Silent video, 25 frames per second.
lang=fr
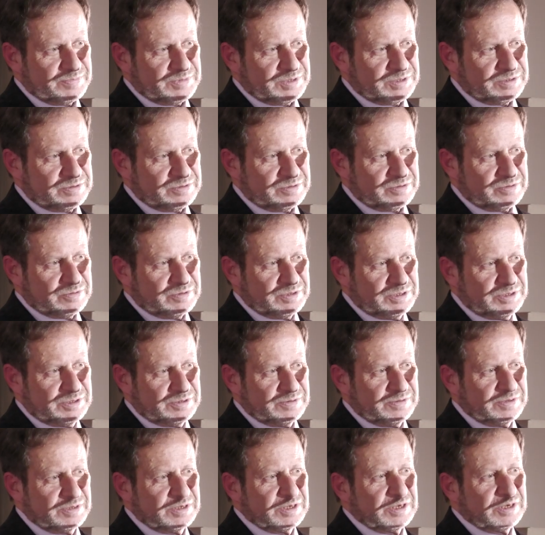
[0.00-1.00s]
ça saigne,
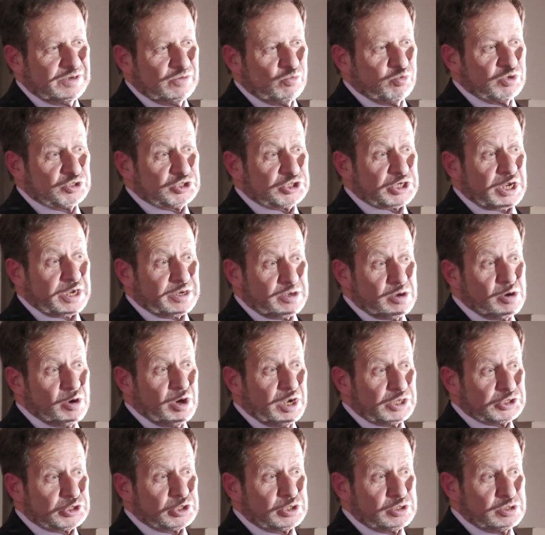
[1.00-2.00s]
ça vend, ça vend,
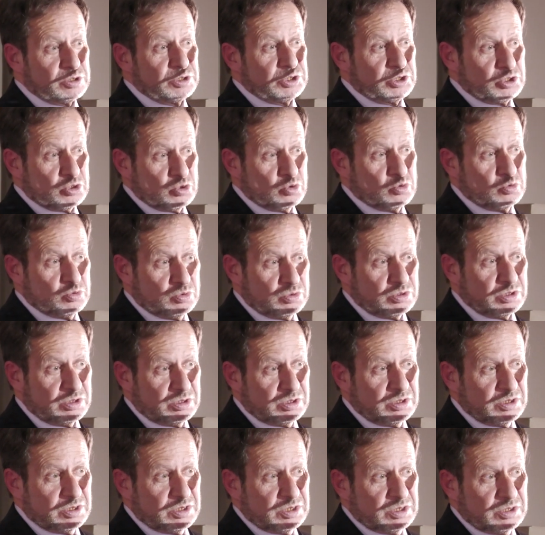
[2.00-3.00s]
du
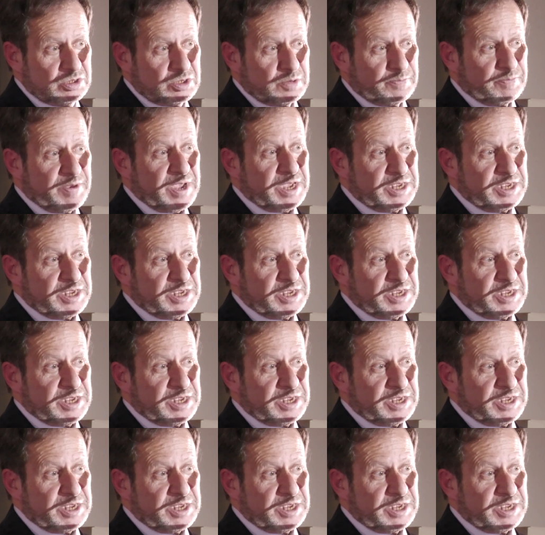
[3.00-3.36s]
papier, si vous voulez.